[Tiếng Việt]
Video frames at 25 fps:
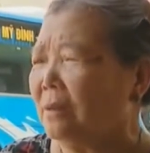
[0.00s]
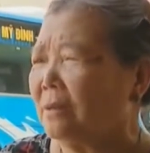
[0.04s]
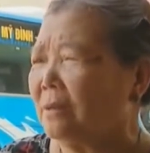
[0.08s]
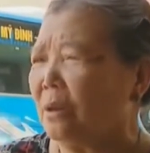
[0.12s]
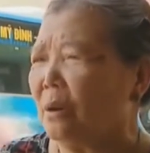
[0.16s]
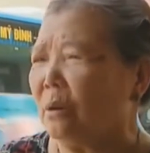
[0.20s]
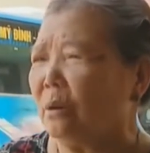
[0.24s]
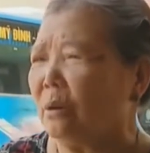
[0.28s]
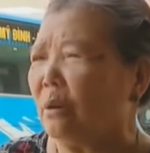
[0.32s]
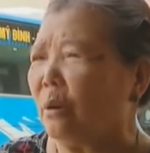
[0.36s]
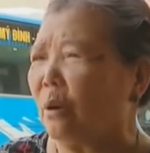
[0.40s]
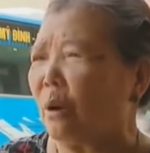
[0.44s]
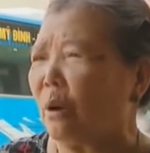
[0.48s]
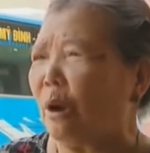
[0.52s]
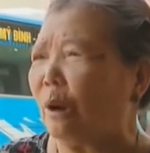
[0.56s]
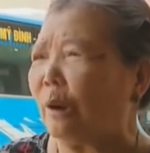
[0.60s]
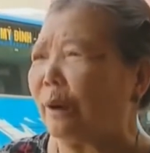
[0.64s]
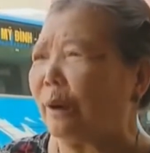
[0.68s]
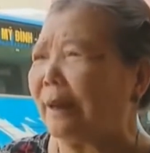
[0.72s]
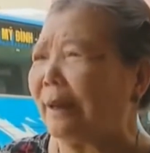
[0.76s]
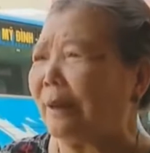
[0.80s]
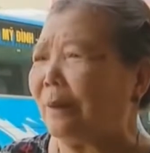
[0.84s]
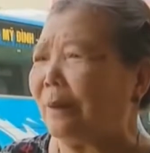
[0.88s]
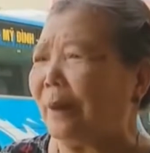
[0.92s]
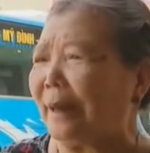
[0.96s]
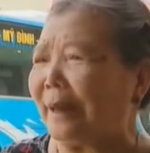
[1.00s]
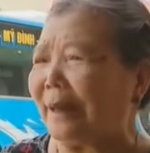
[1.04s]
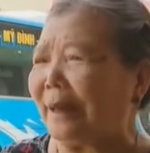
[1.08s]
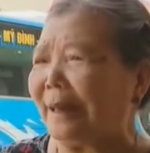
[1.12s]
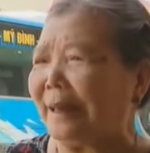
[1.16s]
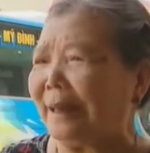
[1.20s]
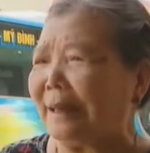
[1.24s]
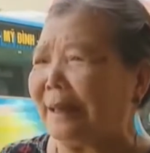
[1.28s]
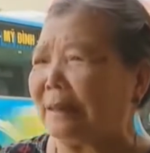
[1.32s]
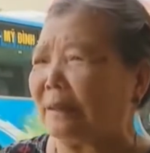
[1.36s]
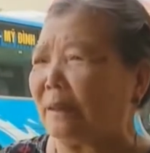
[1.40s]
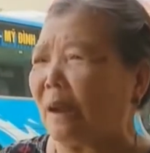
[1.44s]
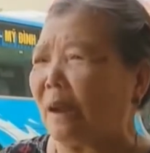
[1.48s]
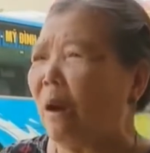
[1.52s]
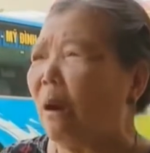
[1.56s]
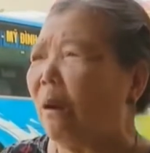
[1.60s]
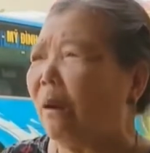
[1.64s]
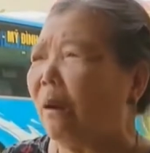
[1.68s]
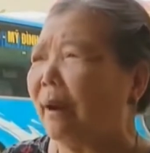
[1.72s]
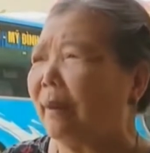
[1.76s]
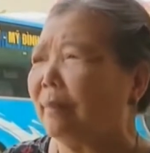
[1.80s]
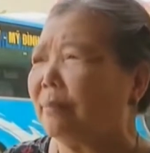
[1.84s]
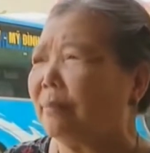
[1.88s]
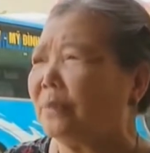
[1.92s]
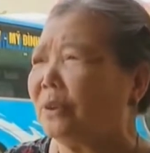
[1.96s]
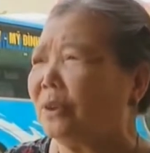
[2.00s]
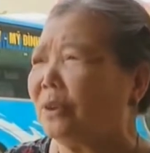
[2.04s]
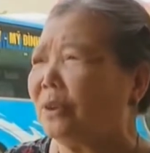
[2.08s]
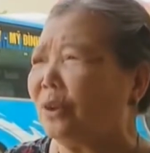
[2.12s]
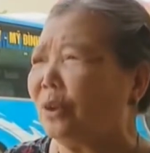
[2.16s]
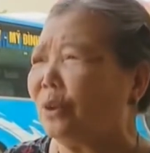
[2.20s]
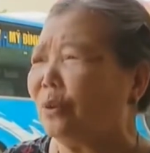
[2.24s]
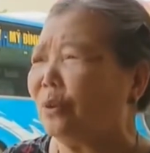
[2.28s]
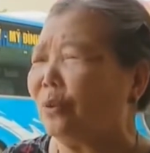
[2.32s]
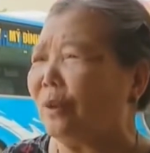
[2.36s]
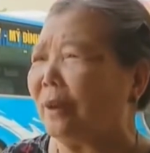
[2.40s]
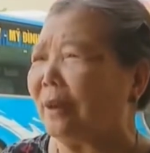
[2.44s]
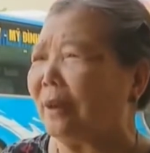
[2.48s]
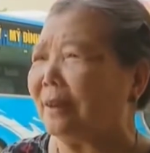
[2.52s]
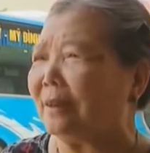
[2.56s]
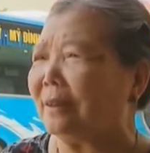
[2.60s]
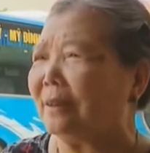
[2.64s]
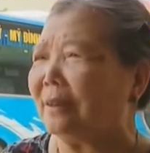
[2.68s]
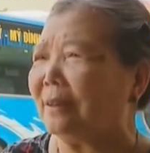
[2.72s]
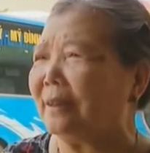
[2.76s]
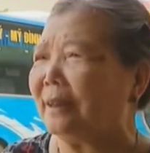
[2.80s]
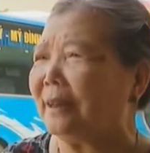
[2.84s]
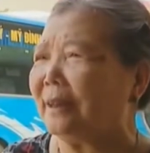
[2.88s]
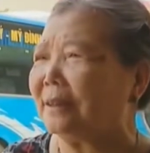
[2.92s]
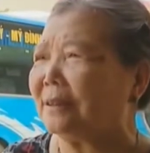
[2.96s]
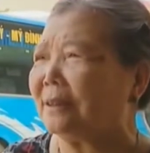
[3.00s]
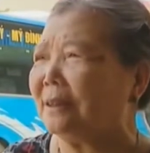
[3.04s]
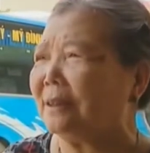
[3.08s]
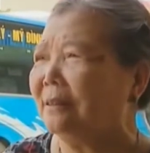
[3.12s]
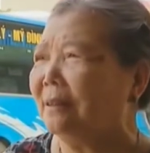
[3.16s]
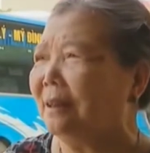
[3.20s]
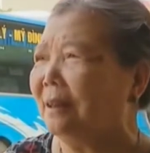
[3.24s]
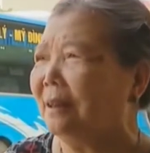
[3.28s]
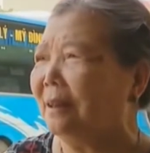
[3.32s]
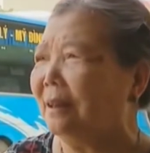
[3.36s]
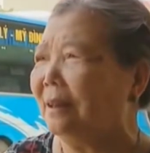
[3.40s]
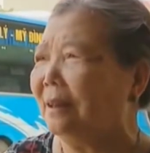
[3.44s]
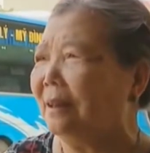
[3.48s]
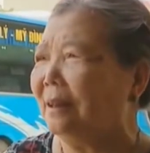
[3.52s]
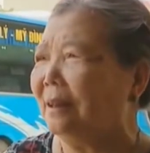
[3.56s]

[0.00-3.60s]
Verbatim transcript: Giờ nó có cái loại kèn to lắm chứ không phải như ngày xưa.